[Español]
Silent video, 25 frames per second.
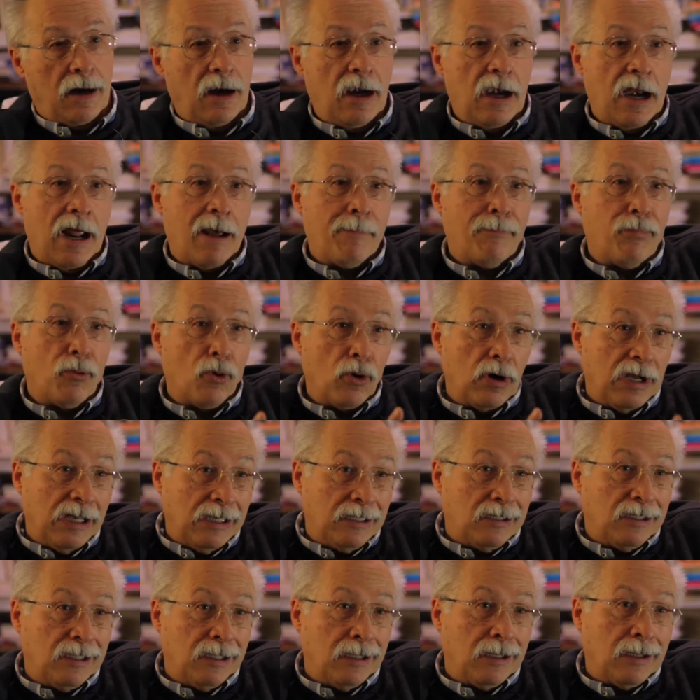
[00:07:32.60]
la
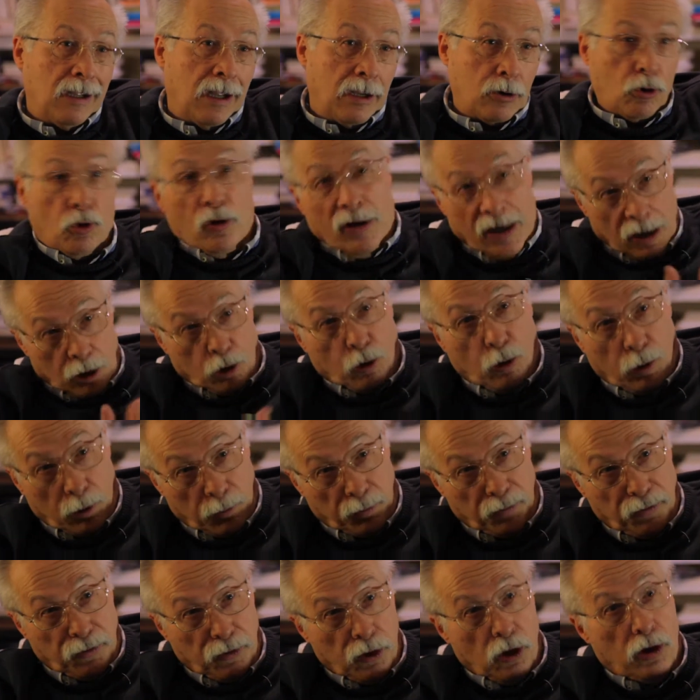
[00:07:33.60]
política con la
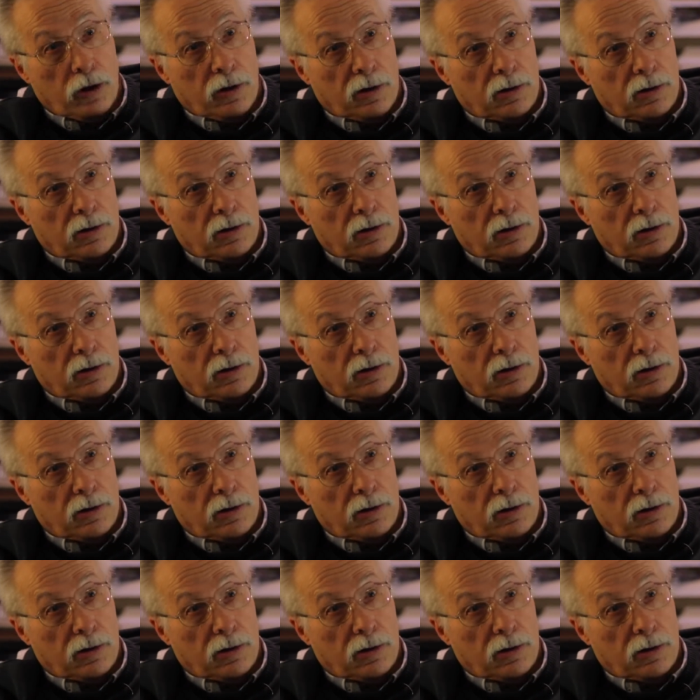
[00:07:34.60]
corrupción.